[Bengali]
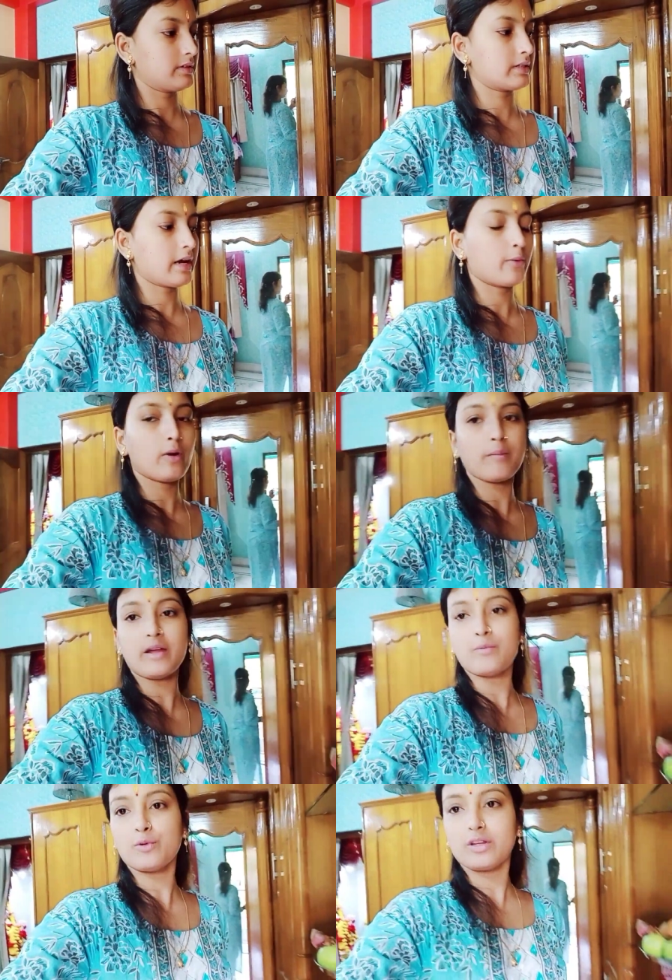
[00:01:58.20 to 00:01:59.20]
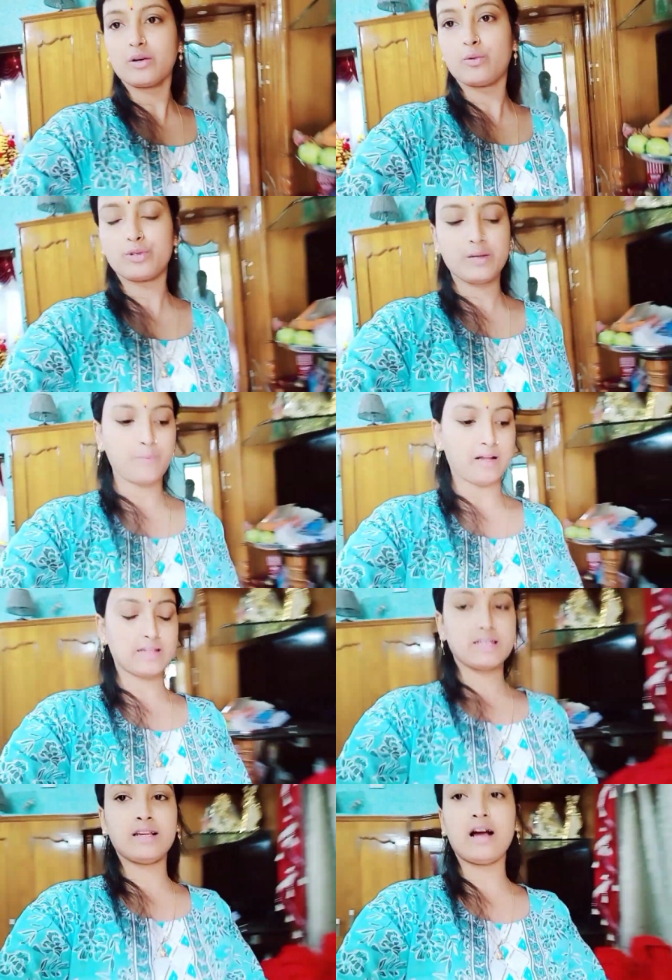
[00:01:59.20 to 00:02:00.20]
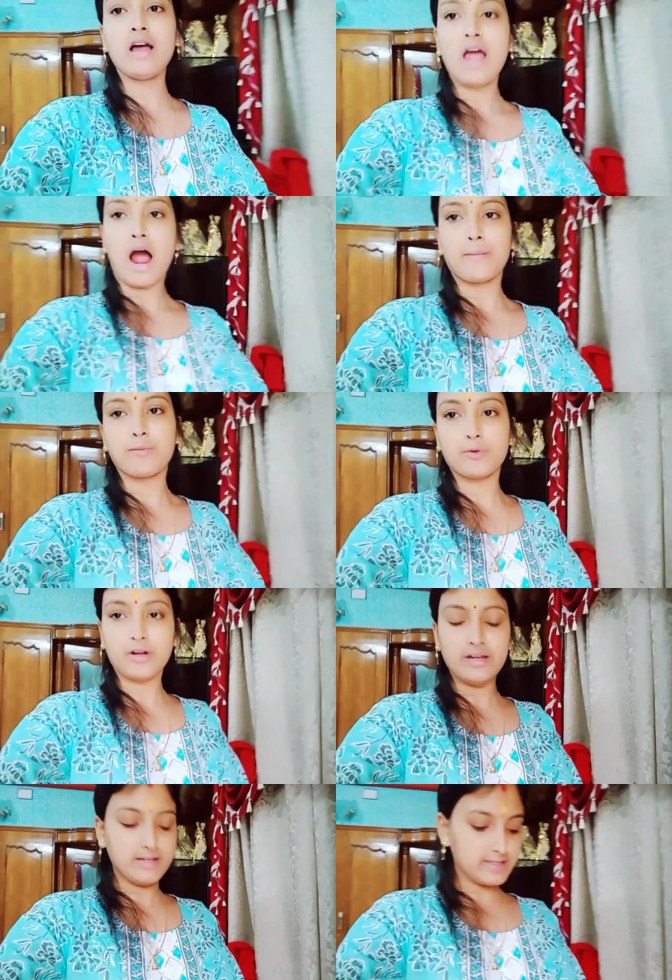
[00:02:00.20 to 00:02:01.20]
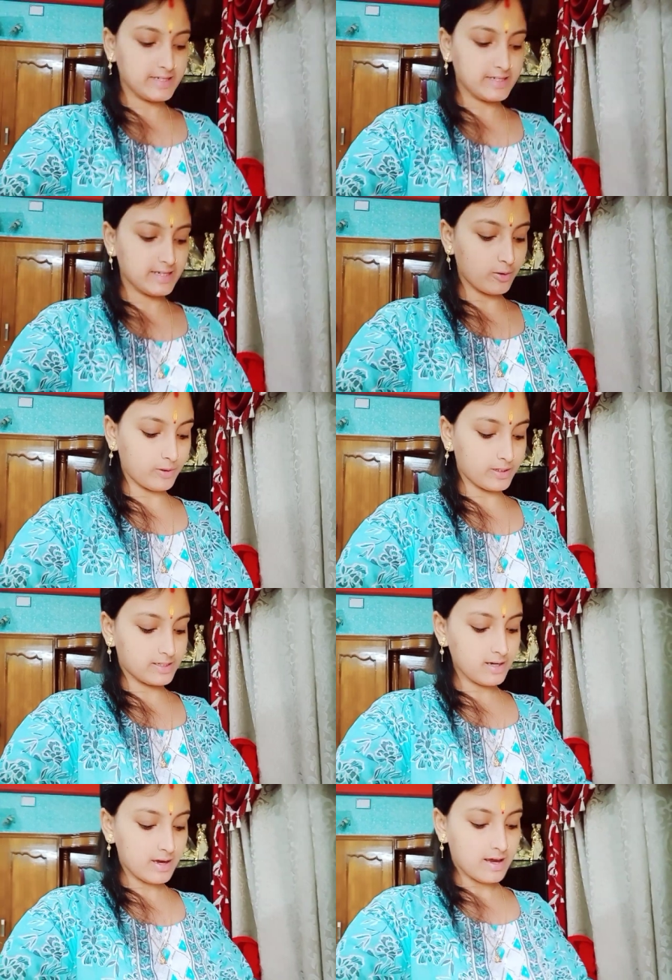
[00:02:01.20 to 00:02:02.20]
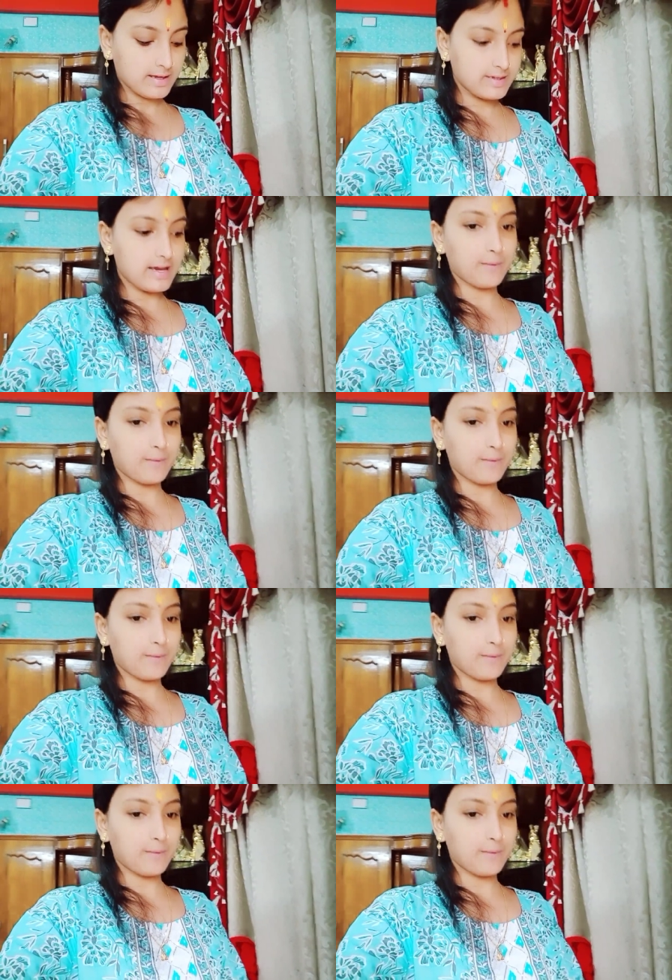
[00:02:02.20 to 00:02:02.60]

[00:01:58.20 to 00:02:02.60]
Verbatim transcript: সেগুলো আমি এই মুহূর্তে খুঁজে পাচ্ছি না আমার মনে হয় নিচের ঘরে রয়েছে গিয়ে